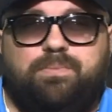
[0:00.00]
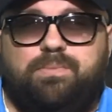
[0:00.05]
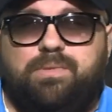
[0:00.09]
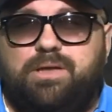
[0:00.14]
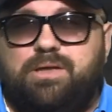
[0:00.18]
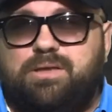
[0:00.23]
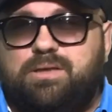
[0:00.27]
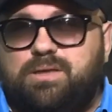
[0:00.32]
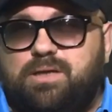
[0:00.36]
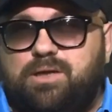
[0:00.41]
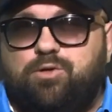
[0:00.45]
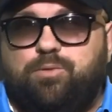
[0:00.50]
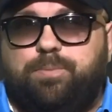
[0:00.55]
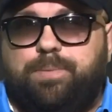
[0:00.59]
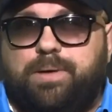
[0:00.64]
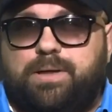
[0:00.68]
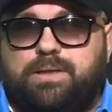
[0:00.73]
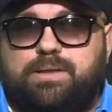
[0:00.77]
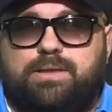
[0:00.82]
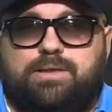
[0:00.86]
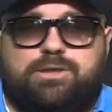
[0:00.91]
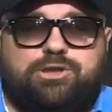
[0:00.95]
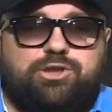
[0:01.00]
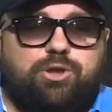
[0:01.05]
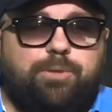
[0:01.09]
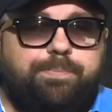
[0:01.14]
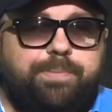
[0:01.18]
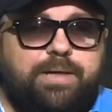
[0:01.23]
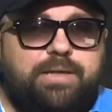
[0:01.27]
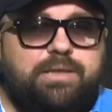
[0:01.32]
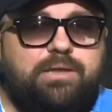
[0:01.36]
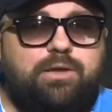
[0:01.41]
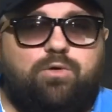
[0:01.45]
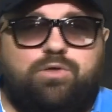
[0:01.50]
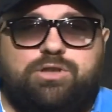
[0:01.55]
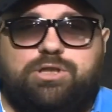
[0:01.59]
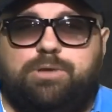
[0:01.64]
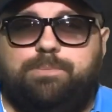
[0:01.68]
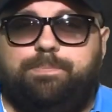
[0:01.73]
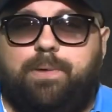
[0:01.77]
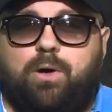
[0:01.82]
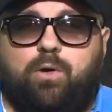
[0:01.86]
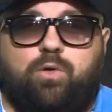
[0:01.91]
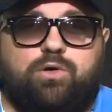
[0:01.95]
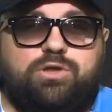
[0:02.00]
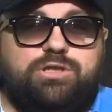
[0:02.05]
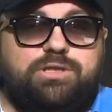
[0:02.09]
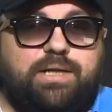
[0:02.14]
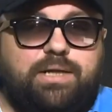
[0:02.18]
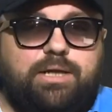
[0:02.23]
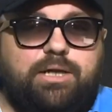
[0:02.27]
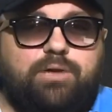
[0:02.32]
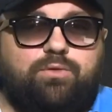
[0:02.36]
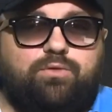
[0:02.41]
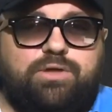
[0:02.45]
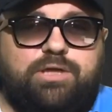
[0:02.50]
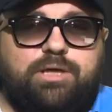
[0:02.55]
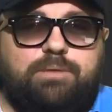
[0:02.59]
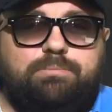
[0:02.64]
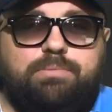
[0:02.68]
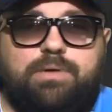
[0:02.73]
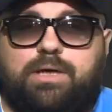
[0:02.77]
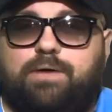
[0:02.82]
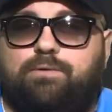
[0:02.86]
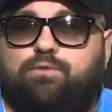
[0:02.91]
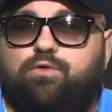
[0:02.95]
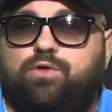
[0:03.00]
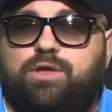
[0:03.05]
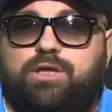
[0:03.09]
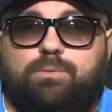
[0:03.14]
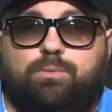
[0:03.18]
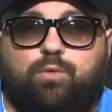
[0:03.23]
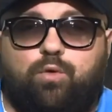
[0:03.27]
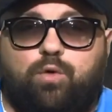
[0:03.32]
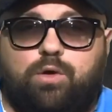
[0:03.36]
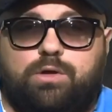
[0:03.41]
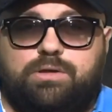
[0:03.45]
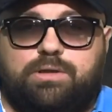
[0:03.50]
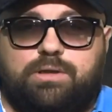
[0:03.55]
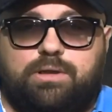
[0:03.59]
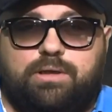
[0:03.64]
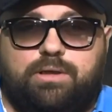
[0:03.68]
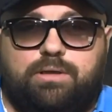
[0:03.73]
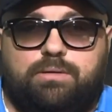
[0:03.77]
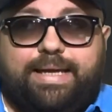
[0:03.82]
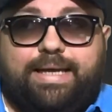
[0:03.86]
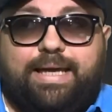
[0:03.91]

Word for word: мне сразу показалось, что песня очень похожа на Лену Темникову «Не модные».